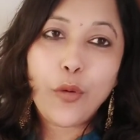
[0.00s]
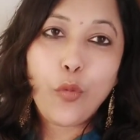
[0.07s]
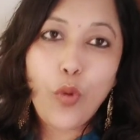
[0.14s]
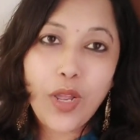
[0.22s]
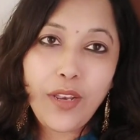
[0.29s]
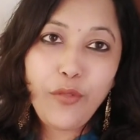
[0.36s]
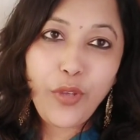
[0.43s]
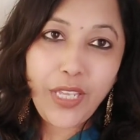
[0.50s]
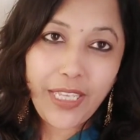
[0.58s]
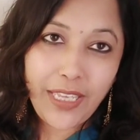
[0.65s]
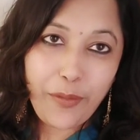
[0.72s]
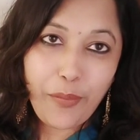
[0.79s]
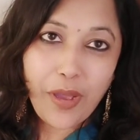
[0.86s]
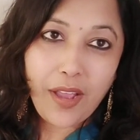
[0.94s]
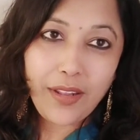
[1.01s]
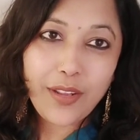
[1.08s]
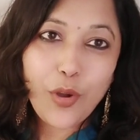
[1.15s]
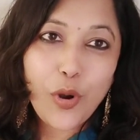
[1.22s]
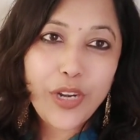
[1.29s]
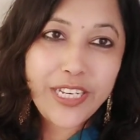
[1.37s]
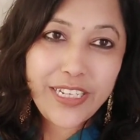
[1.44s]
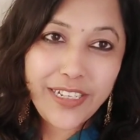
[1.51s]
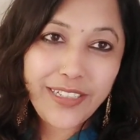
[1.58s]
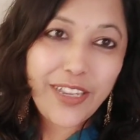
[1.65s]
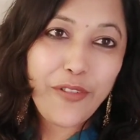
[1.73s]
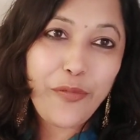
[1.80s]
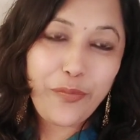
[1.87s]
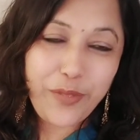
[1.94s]
वन वीक के बाद ऑडिशन
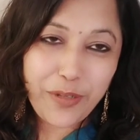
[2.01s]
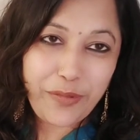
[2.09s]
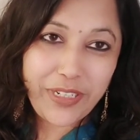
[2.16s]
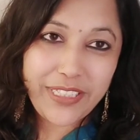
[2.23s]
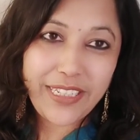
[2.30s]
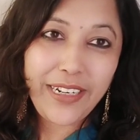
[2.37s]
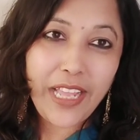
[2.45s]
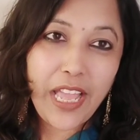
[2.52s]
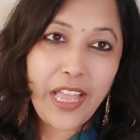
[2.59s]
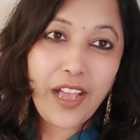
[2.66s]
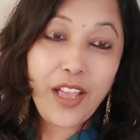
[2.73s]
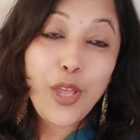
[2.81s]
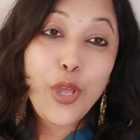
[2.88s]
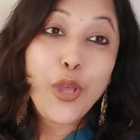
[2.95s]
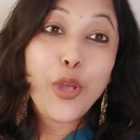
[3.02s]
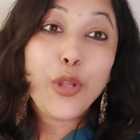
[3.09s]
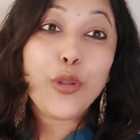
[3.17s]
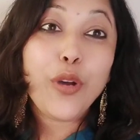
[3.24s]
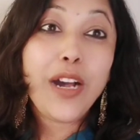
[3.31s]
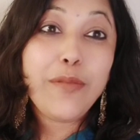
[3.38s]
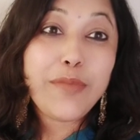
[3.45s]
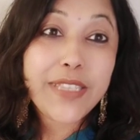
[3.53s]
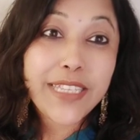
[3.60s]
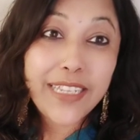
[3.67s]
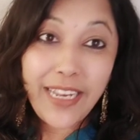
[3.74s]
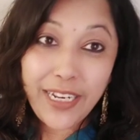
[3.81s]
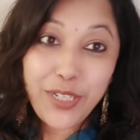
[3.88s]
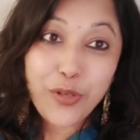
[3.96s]
का जब रिज़ल्ट आया तो हम
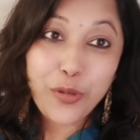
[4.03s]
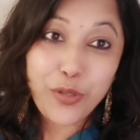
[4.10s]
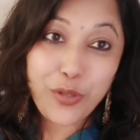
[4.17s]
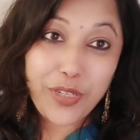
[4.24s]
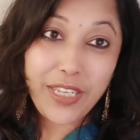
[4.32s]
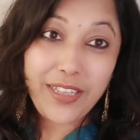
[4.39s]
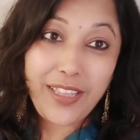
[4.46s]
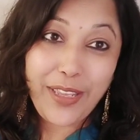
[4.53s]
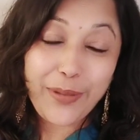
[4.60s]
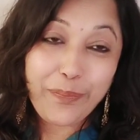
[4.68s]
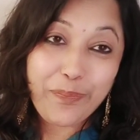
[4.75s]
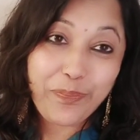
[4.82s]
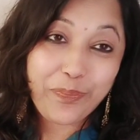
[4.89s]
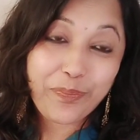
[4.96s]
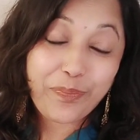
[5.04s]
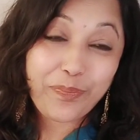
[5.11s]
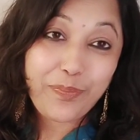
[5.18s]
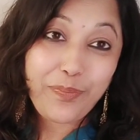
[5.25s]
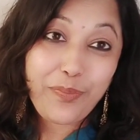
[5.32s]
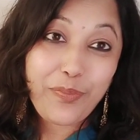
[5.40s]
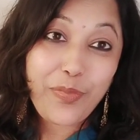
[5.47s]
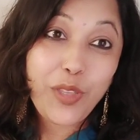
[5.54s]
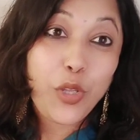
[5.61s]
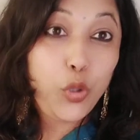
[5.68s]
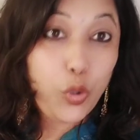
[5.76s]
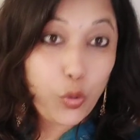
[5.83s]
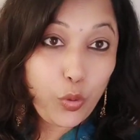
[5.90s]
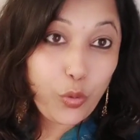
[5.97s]
सिलेक्ट हो चुके थे
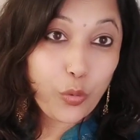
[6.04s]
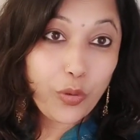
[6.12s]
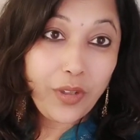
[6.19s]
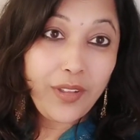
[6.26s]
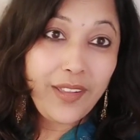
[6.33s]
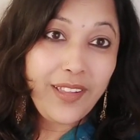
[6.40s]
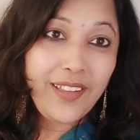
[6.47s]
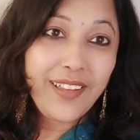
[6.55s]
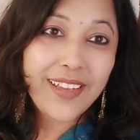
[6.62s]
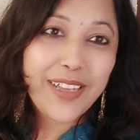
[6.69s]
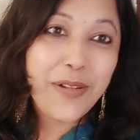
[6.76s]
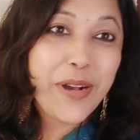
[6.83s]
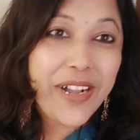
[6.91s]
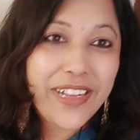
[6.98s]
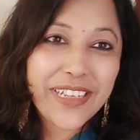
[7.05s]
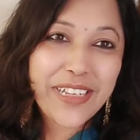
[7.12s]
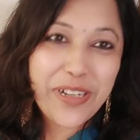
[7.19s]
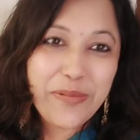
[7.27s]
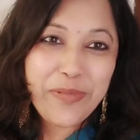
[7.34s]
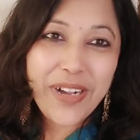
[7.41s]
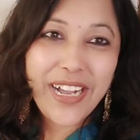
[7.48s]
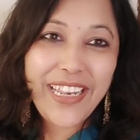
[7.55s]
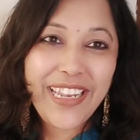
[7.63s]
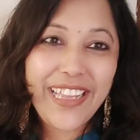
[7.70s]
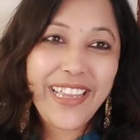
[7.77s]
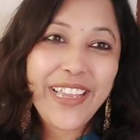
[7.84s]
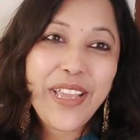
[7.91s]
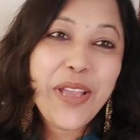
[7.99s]
दोनों कमाल
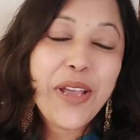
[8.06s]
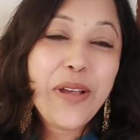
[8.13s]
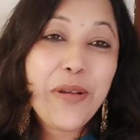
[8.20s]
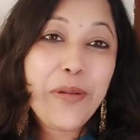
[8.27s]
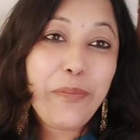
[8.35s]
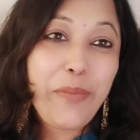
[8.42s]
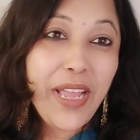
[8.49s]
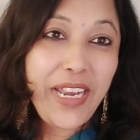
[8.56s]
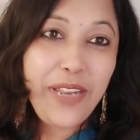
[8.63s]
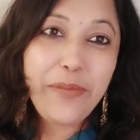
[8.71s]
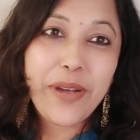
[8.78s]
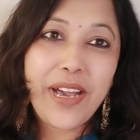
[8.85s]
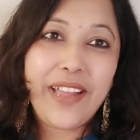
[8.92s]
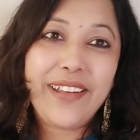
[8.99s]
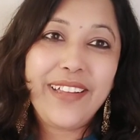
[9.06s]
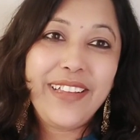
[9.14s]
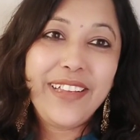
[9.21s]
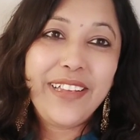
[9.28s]
है पहली बार